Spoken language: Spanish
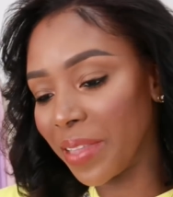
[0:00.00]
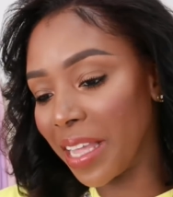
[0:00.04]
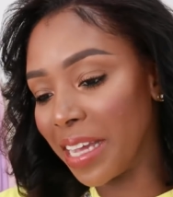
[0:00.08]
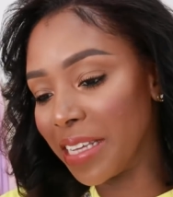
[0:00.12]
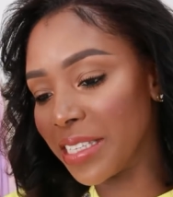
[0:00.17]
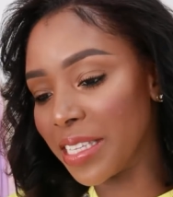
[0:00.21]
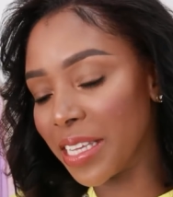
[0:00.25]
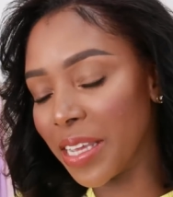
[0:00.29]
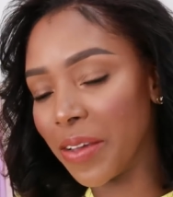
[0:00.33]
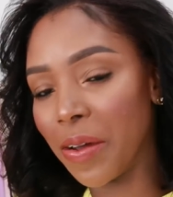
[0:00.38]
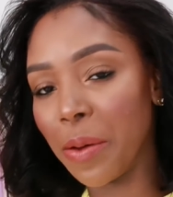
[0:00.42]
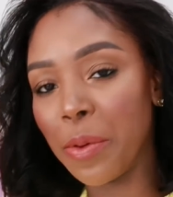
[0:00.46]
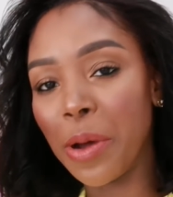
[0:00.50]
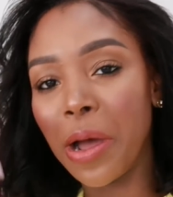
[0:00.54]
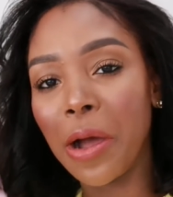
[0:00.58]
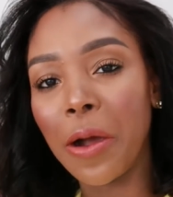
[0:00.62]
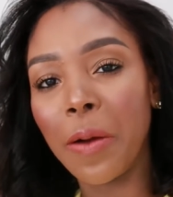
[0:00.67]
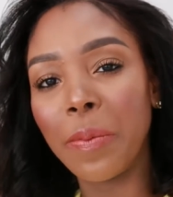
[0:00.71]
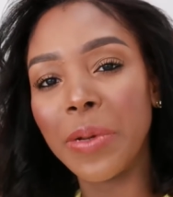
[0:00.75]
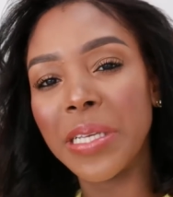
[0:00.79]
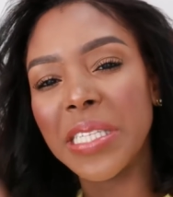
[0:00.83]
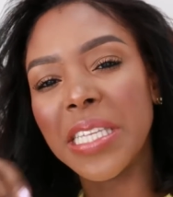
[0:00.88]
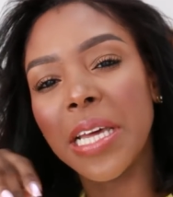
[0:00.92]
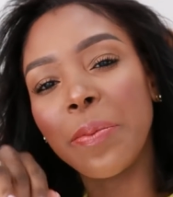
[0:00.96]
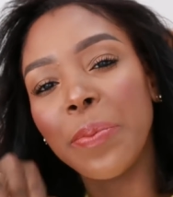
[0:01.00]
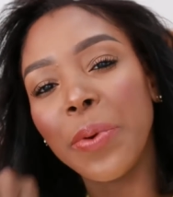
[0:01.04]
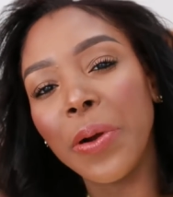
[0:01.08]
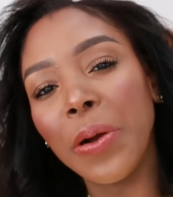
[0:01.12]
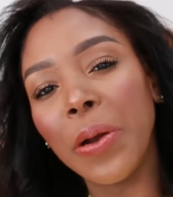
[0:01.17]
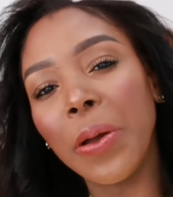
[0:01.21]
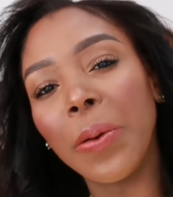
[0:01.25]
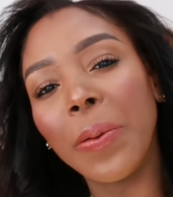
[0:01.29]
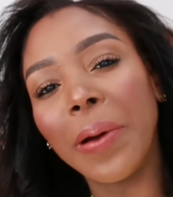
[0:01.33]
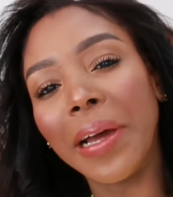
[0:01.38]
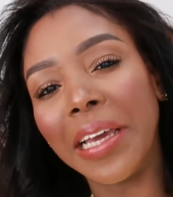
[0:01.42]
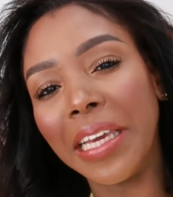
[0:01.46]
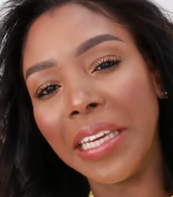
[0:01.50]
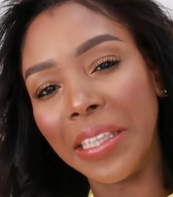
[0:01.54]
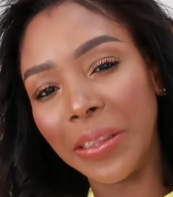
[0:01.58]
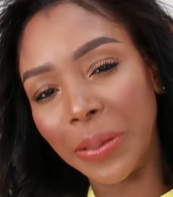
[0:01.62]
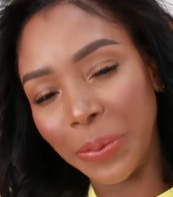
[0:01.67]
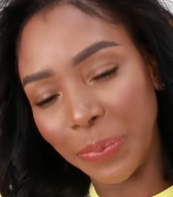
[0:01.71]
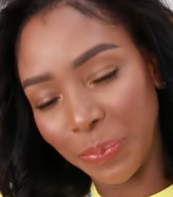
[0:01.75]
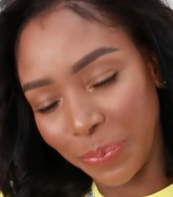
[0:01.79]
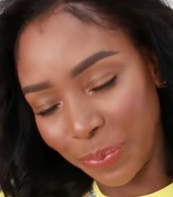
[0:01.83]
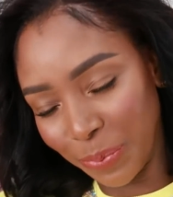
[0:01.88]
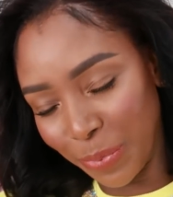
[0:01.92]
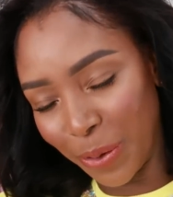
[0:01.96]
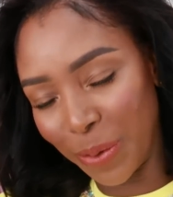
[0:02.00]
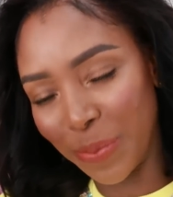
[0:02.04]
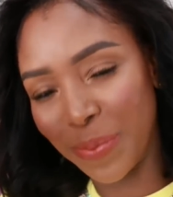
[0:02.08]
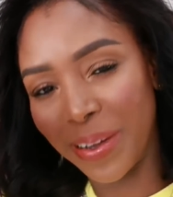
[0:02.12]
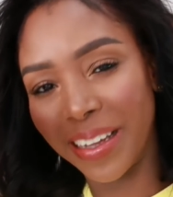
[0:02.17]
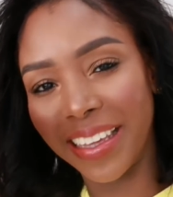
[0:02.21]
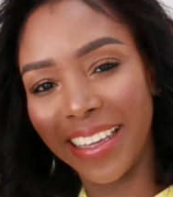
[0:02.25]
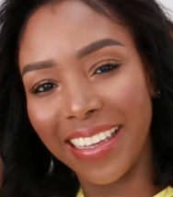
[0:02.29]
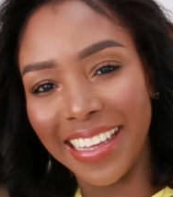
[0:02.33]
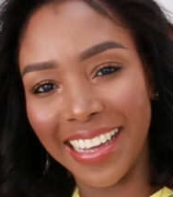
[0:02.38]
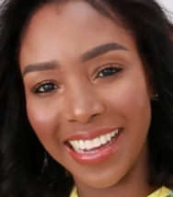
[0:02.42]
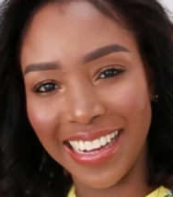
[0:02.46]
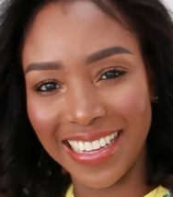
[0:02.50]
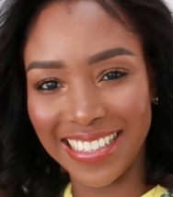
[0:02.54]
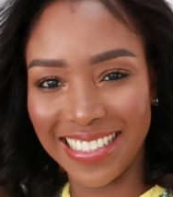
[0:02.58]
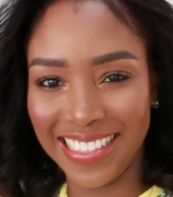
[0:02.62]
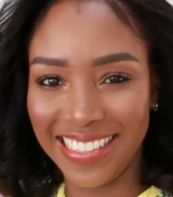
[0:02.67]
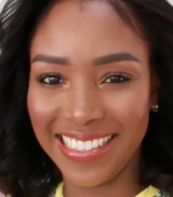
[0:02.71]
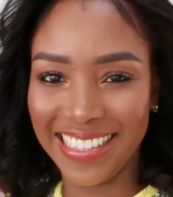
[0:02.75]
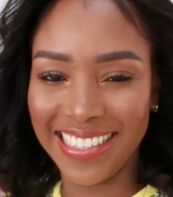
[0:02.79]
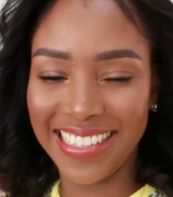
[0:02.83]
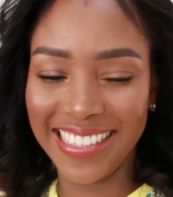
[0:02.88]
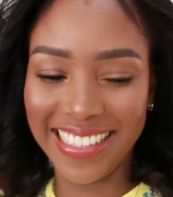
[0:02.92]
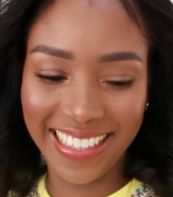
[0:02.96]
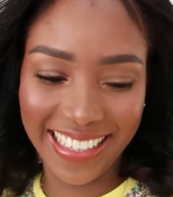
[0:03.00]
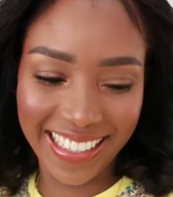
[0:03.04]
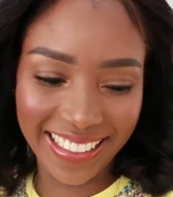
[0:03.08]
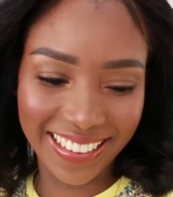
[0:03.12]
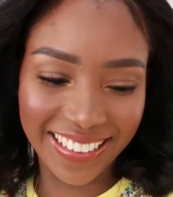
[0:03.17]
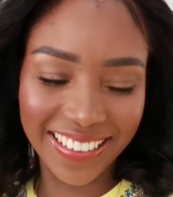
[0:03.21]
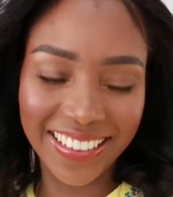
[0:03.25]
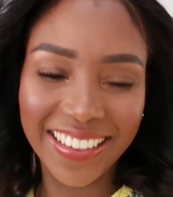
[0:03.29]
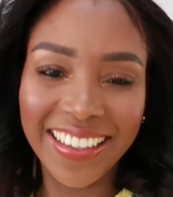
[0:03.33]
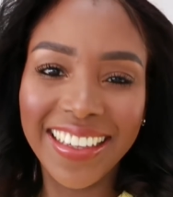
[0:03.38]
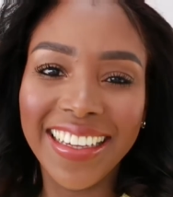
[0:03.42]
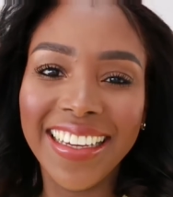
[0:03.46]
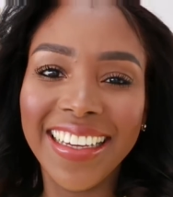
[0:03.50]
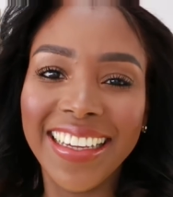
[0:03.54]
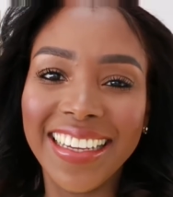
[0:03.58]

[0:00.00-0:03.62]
Así que vamos a comenzar por lo bajito, por un maquillaje así sencillito.